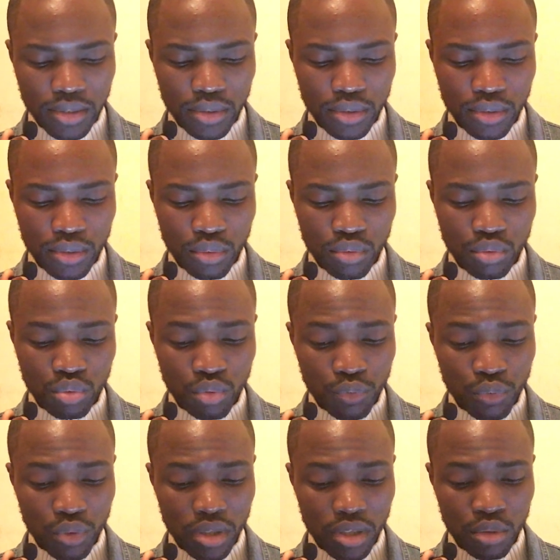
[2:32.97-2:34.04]
Euh,
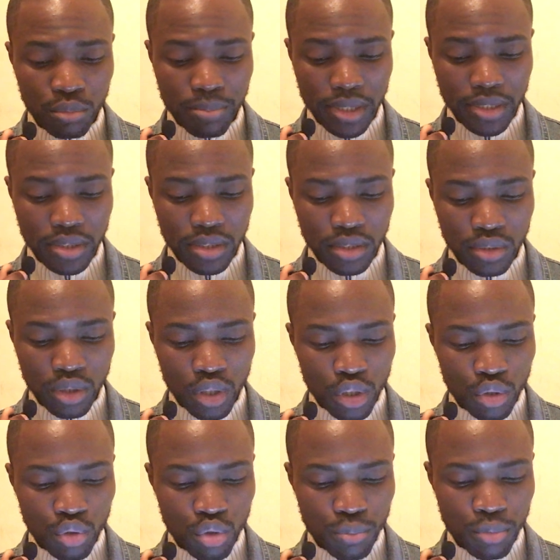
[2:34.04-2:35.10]
toutefois, une personne
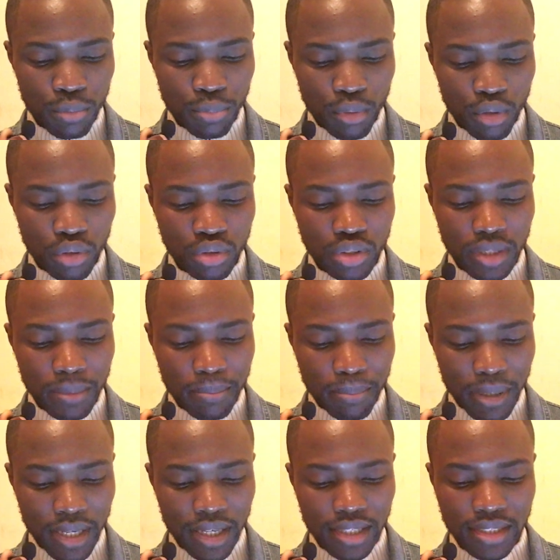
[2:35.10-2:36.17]
ne peut prendre
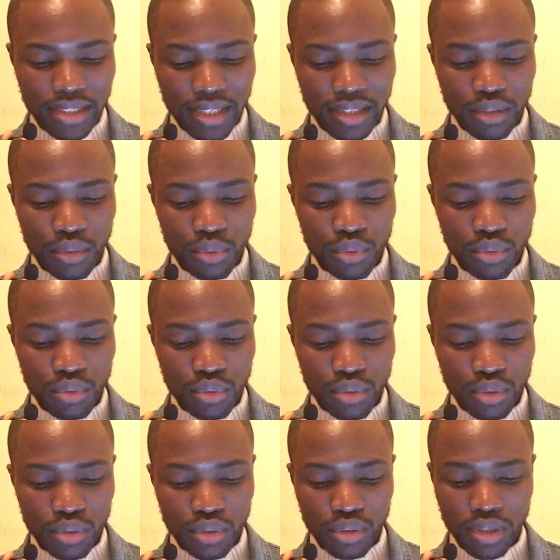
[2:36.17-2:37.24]
part qu'à une,
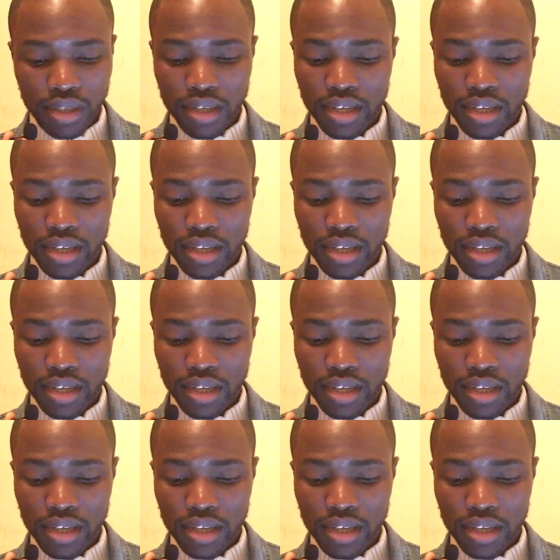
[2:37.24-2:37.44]
euh,